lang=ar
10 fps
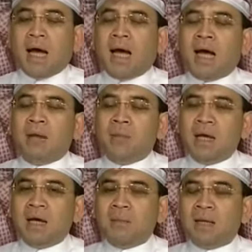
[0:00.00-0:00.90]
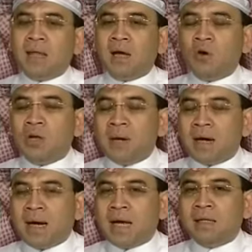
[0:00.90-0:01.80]
المياه البيضاء هو
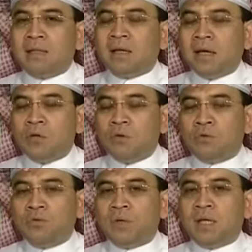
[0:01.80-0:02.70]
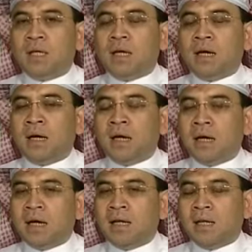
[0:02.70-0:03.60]
عبارة عن تغير في
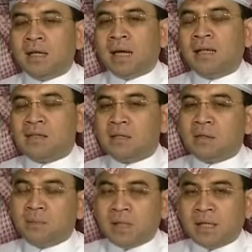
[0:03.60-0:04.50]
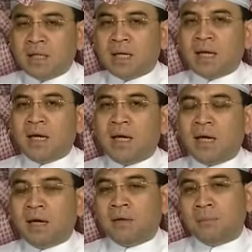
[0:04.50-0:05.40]
العدسة الطبيعية
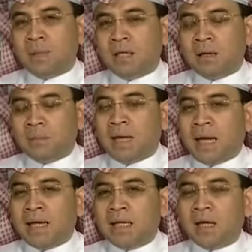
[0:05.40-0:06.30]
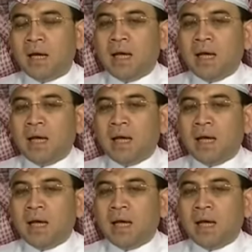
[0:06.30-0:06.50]
بالعين